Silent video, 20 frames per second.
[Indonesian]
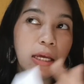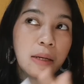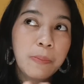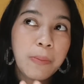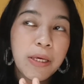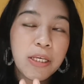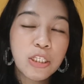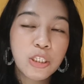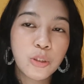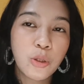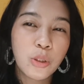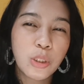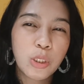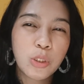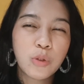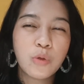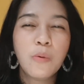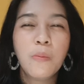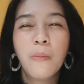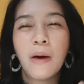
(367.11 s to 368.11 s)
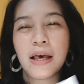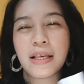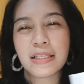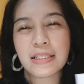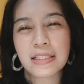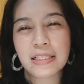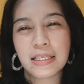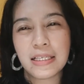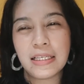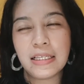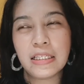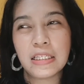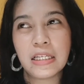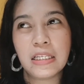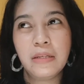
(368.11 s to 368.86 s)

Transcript: Dengan base note itu maski.